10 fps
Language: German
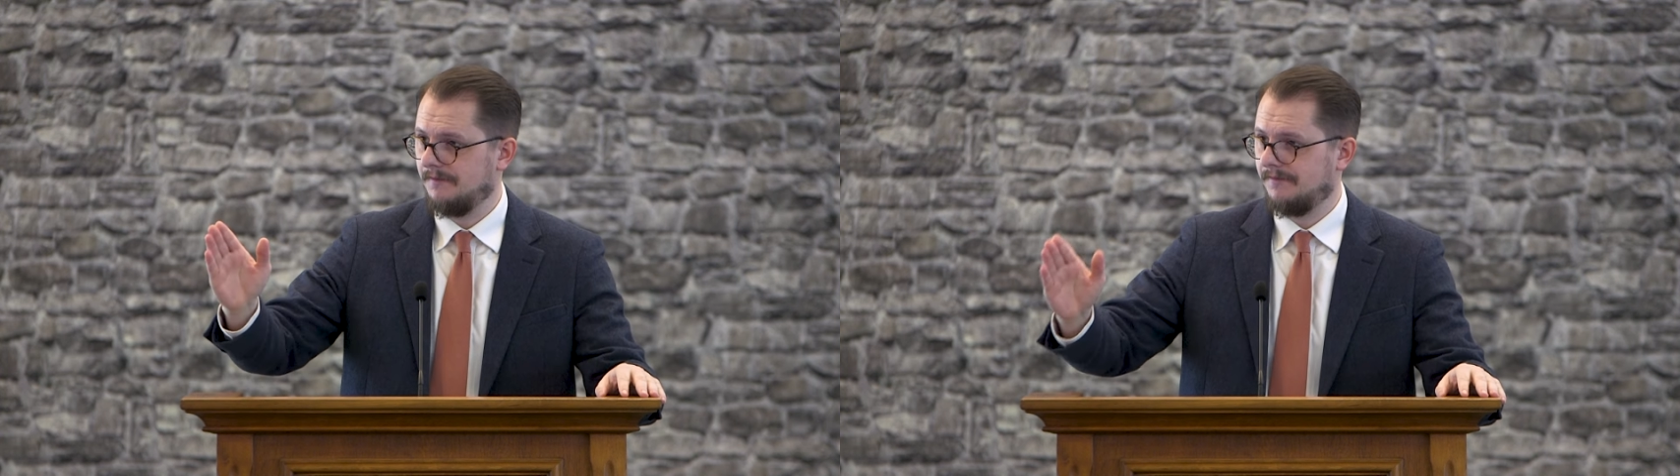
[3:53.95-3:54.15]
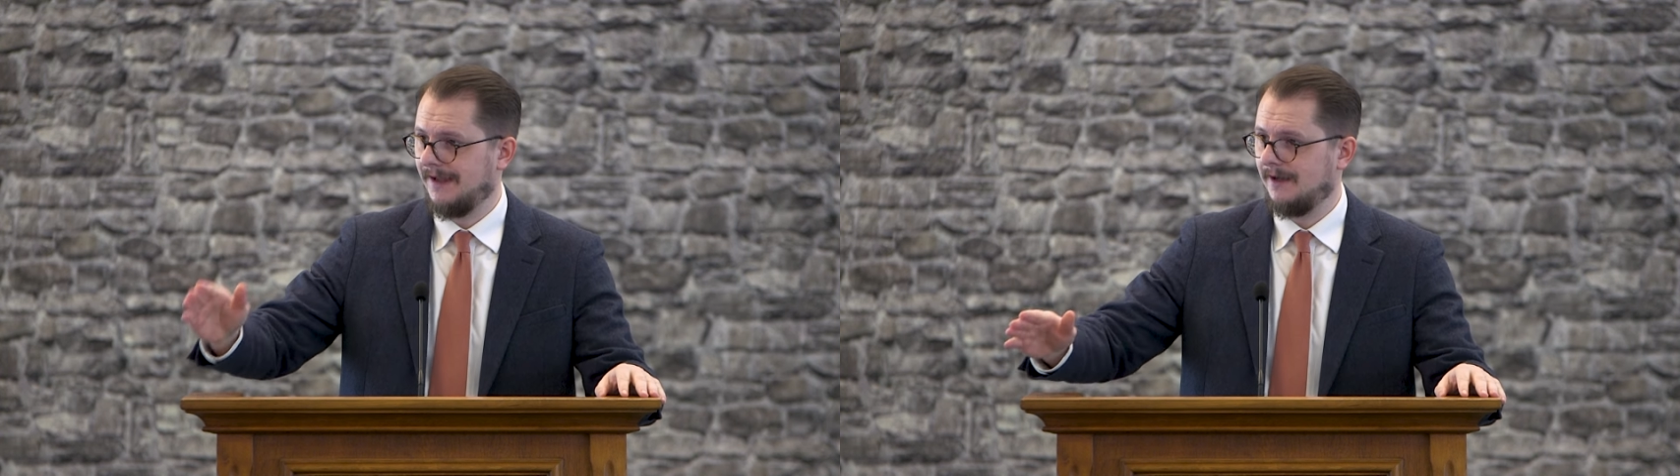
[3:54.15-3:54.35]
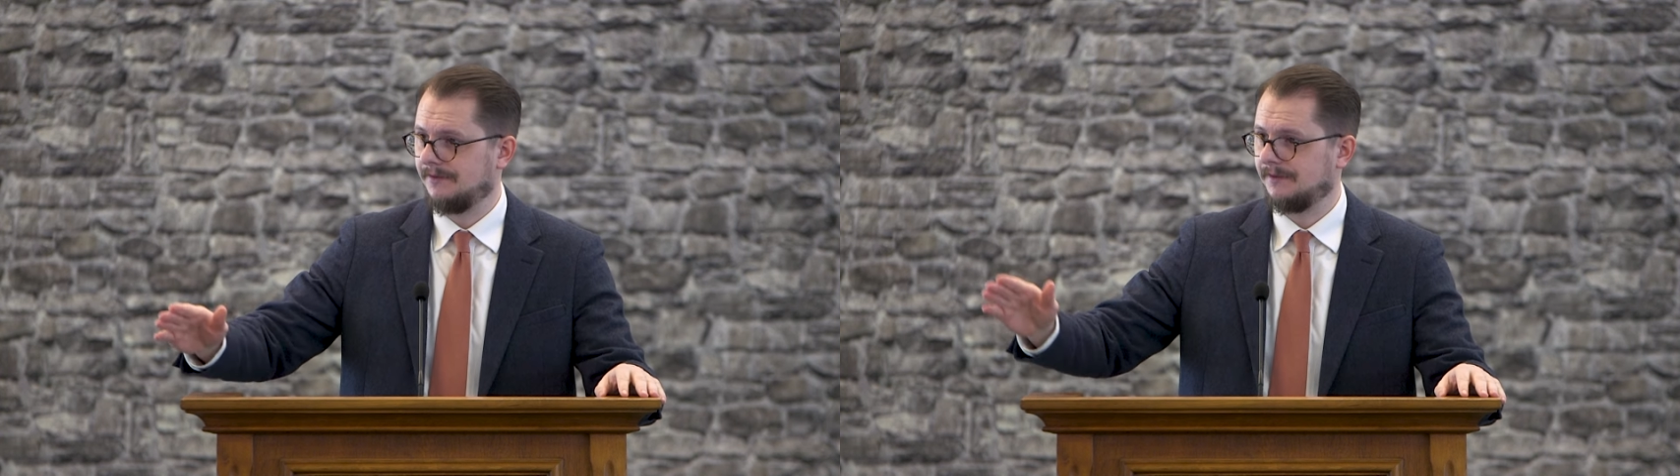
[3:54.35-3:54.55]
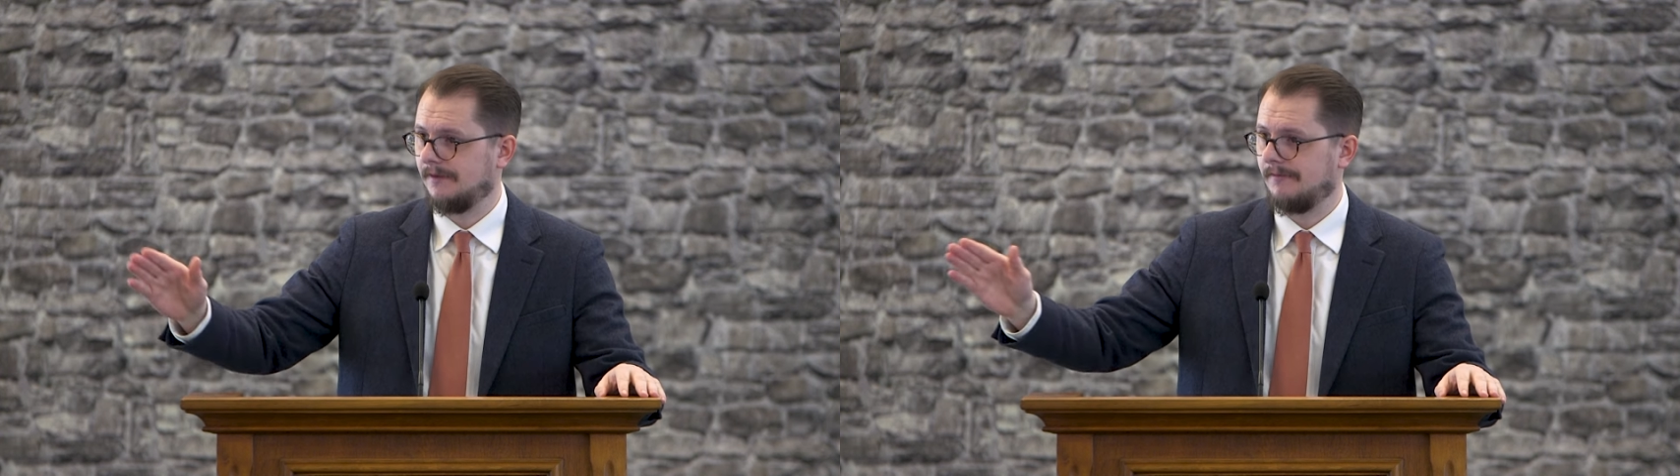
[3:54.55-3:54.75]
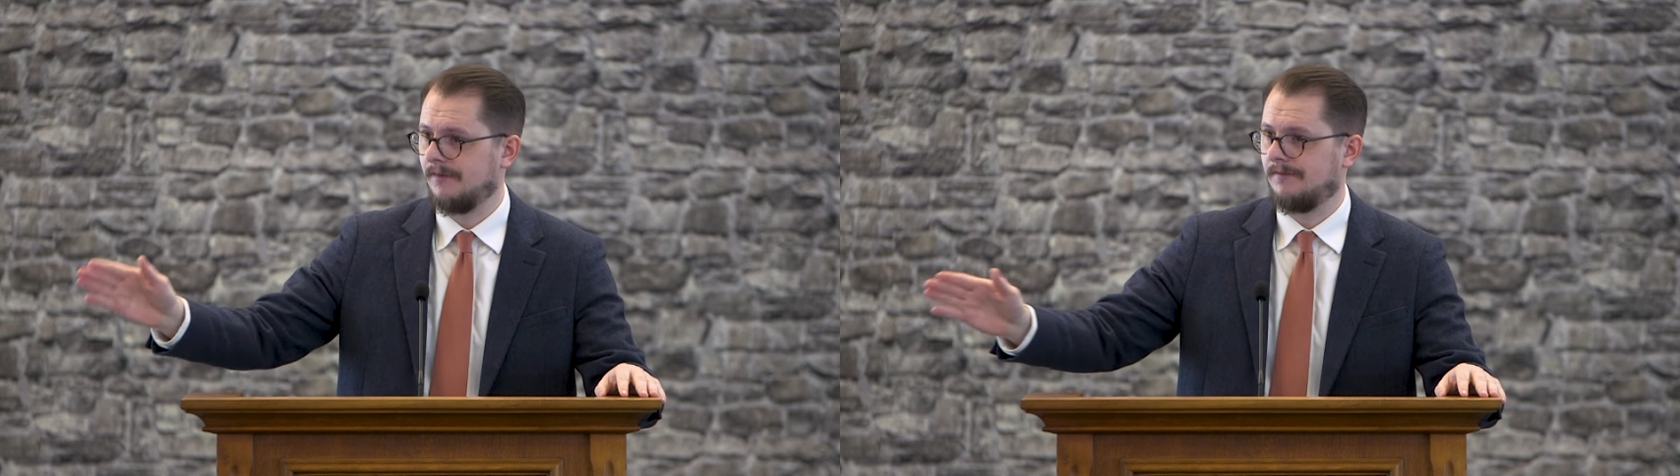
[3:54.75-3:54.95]
Vers
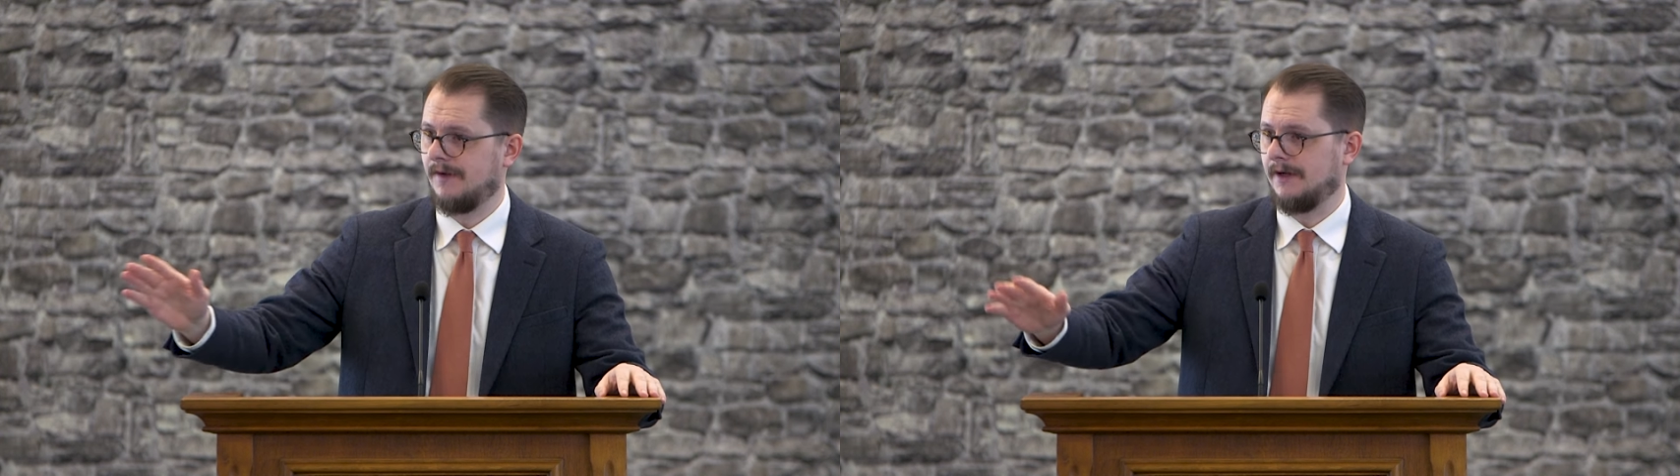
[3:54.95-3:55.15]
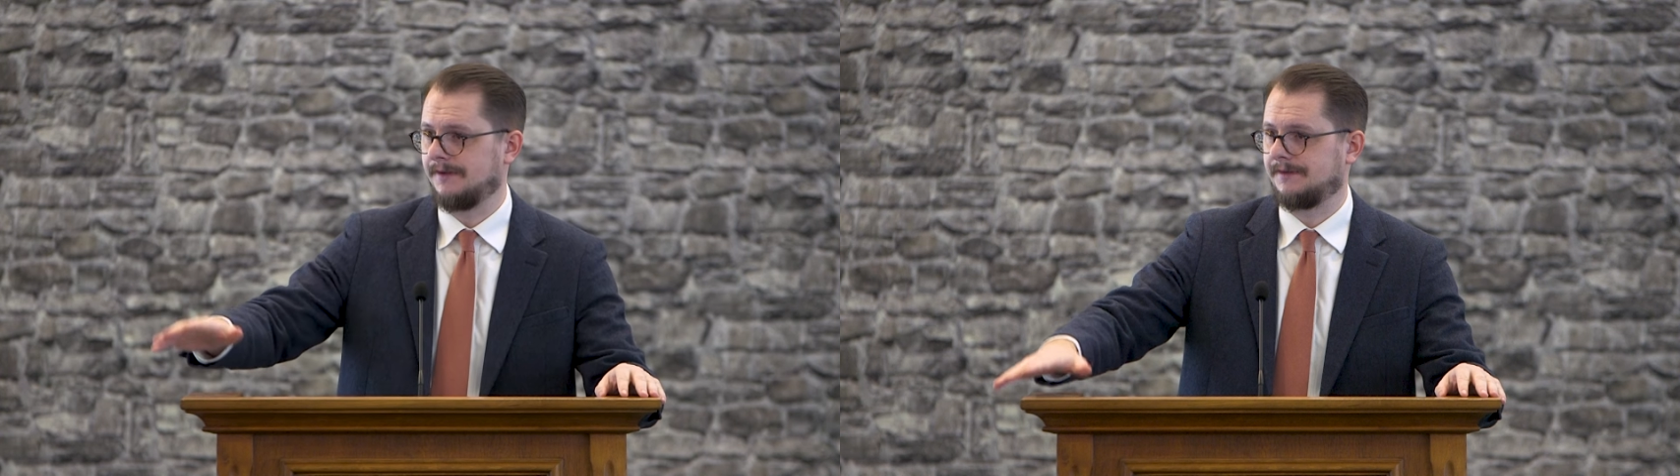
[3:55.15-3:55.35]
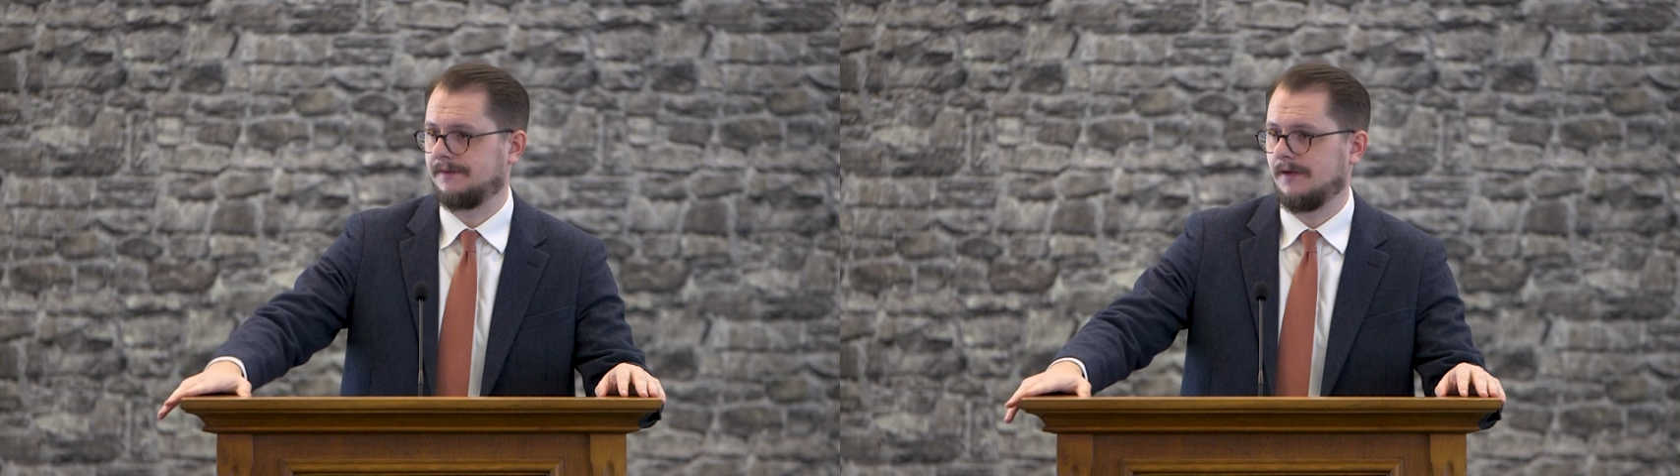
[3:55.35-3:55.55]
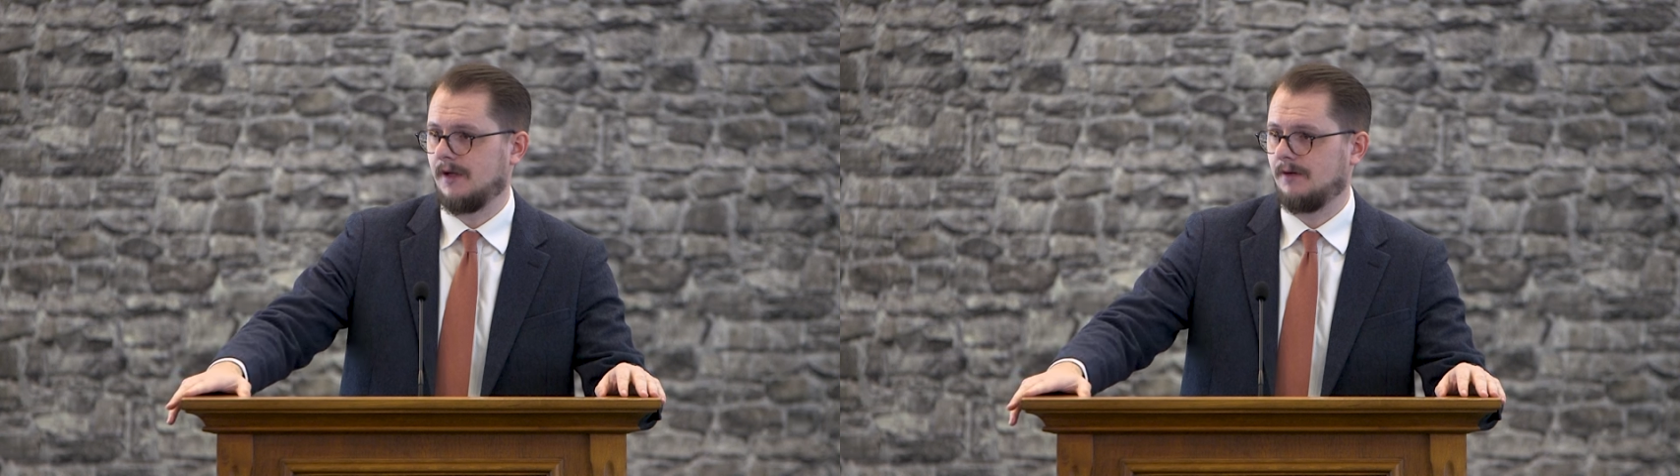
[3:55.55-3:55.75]
für Vers,